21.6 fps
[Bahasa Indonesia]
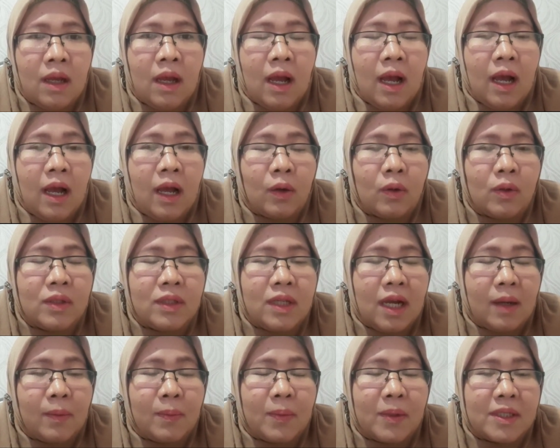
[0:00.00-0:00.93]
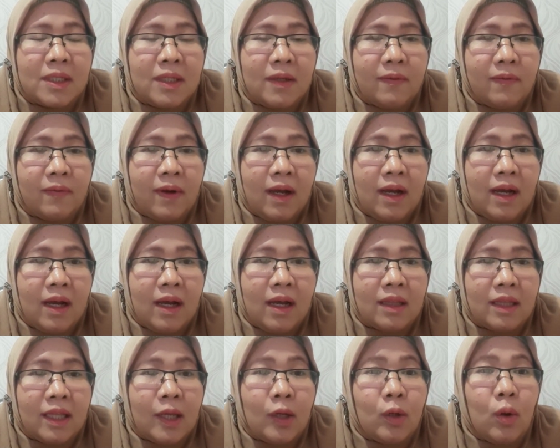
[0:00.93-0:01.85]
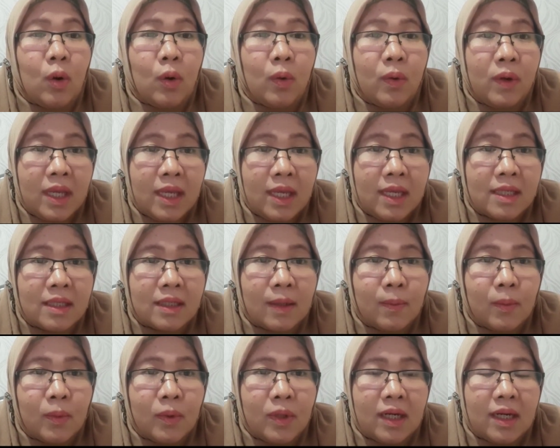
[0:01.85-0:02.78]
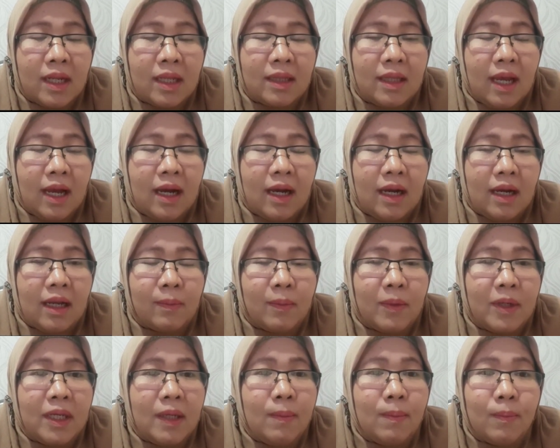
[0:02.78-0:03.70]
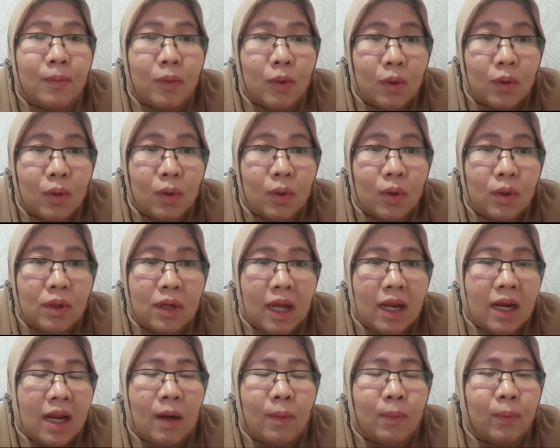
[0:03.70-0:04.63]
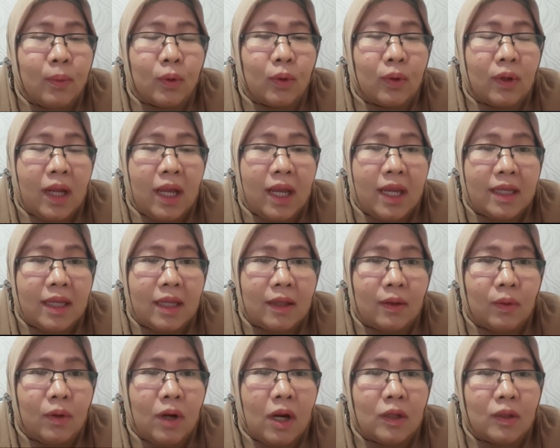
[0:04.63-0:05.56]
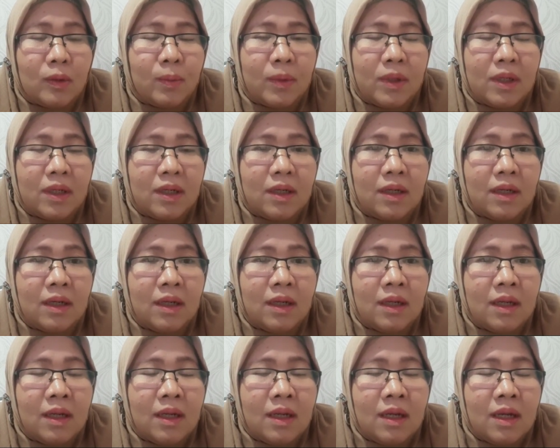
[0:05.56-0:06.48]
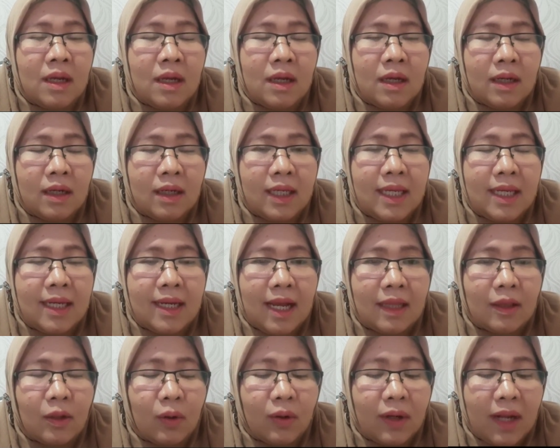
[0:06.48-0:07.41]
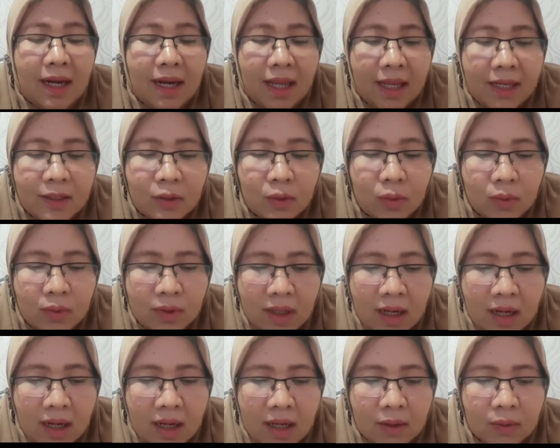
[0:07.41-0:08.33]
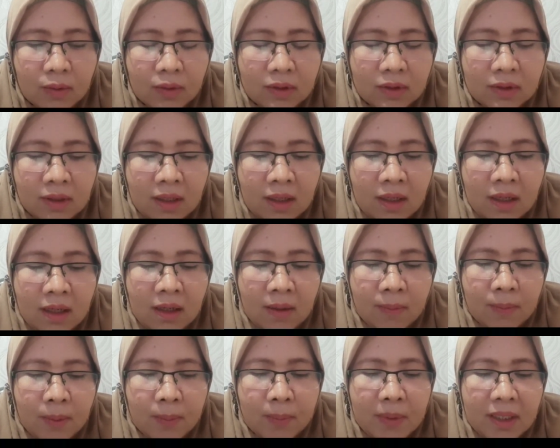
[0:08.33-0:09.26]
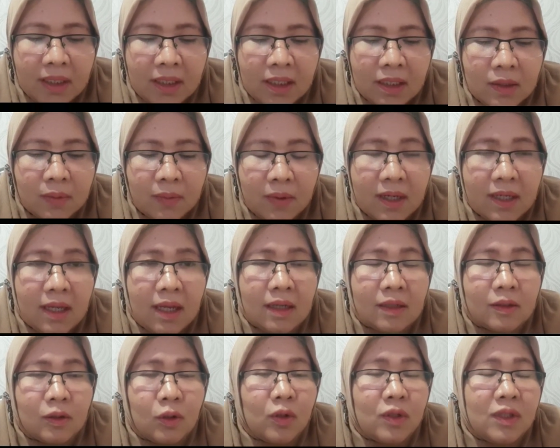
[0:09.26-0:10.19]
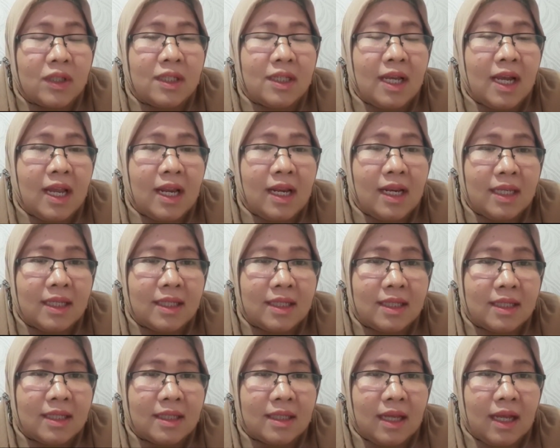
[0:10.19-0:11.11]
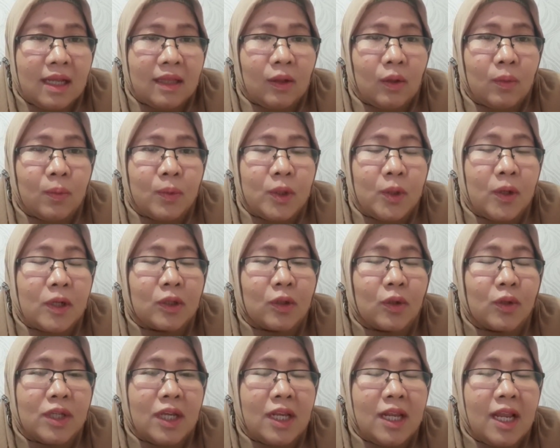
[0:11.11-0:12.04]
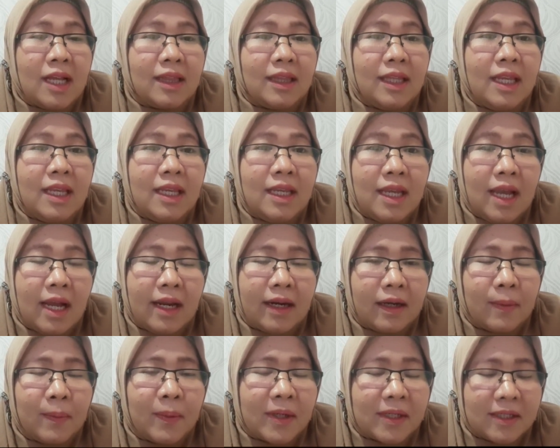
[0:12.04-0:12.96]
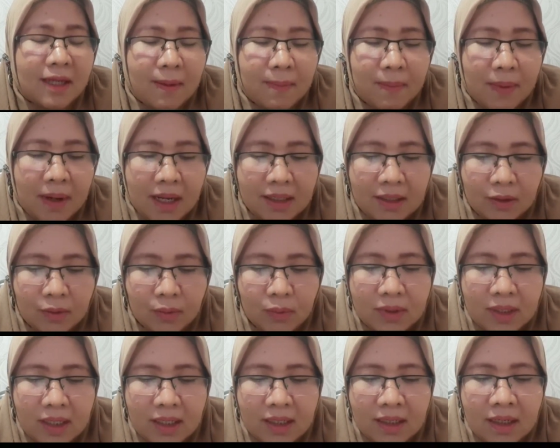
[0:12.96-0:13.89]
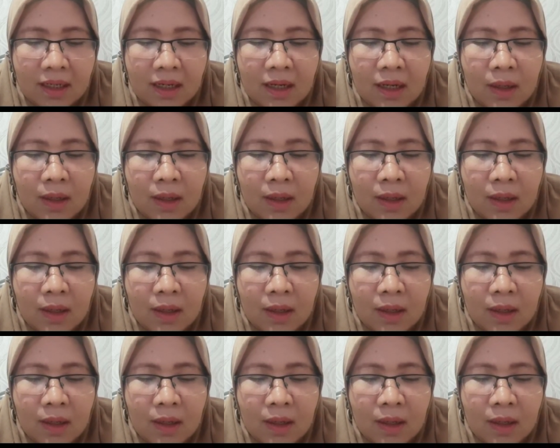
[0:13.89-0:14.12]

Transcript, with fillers: harus jangan bersifat egois kemudian nanti akan menimbun hal-hal buruk lainnya itu harus mengingat orang lain juga harus memiliki jiwa yang sosialis atau jiwa sosial yang tinggi ada kebersamaan itu dari